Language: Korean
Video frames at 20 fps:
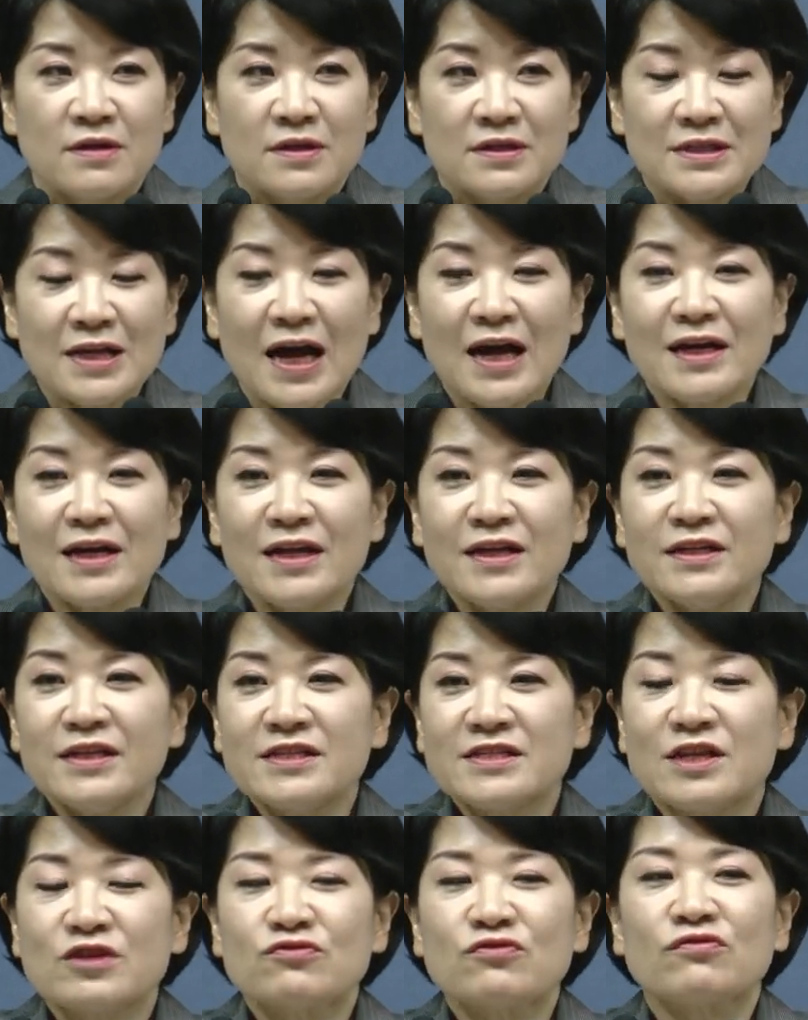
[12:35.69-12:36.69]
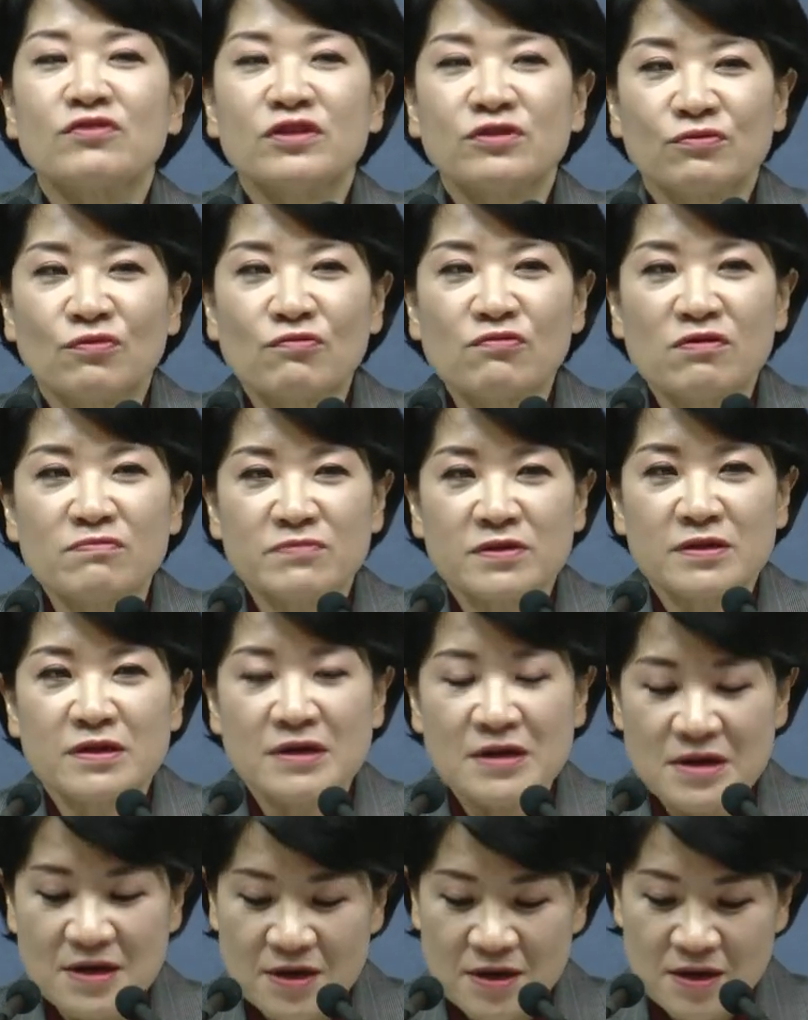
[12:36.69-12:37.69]
살아있는 예수 영이 들어온
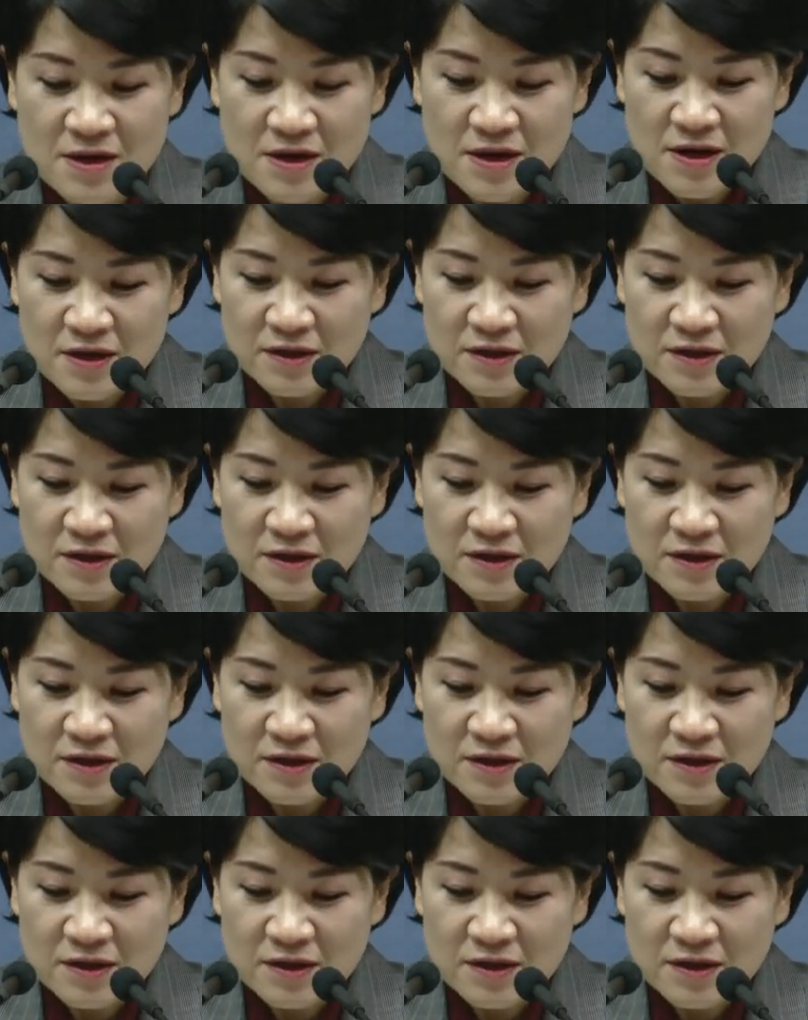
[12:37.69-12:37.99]
겁니다.